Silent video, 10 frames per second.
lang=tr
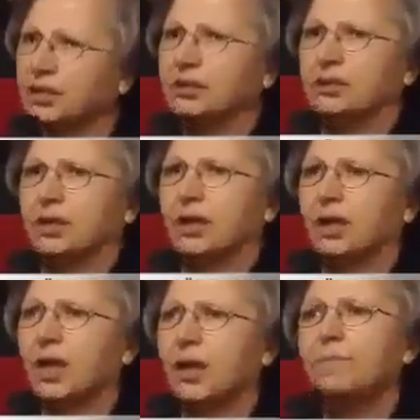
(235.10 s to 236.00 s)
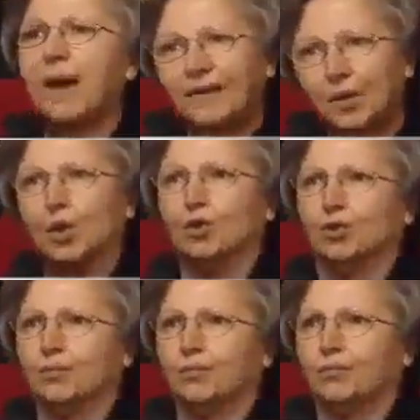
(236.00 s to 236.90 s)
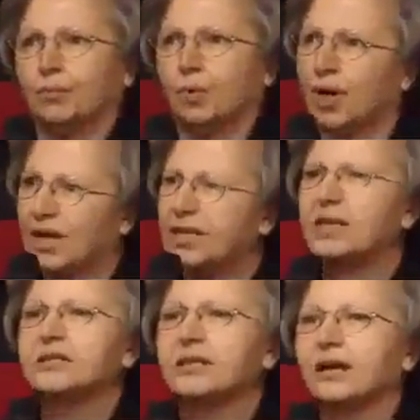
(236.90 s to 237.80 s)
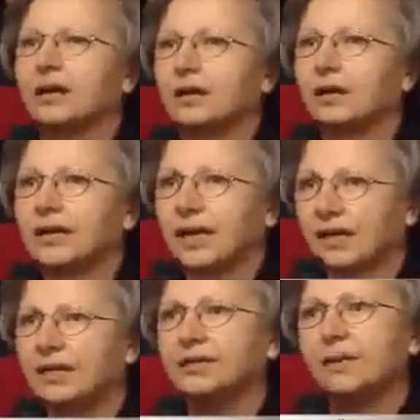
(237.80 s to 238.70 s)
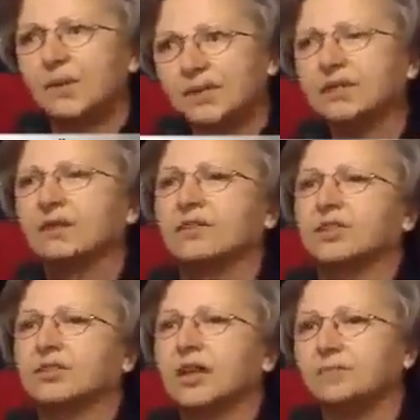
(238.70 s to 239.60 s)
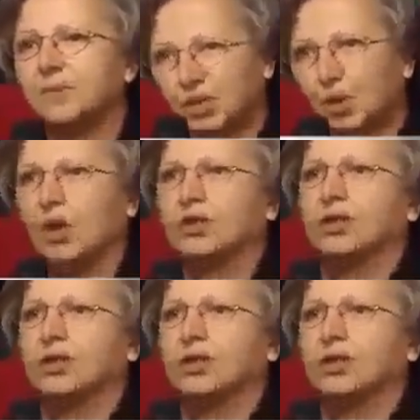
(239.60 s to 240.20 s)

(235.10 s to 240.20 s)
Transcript: ölecektir de. Ben de ölürüm. Öleceğiz de. Gerekirse biz de savaşacağız, biz